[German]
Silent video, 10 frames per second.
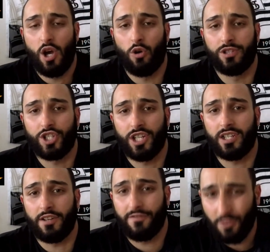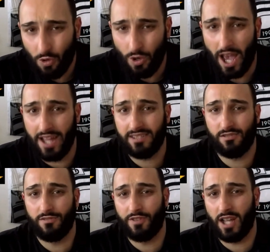Und es steht halt früh
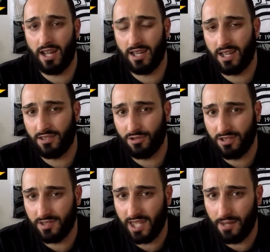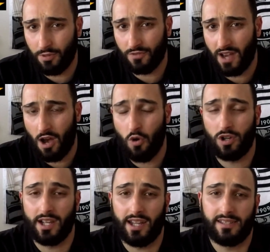1-0 für Lanaka. Zu diesem Zeitpunkt war
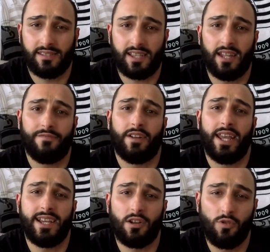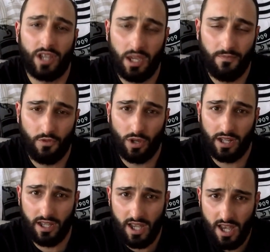auch klar, dass es keine Verlängerung geben
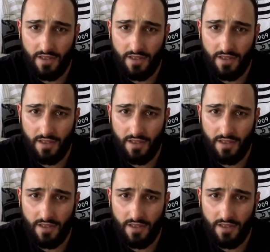würde.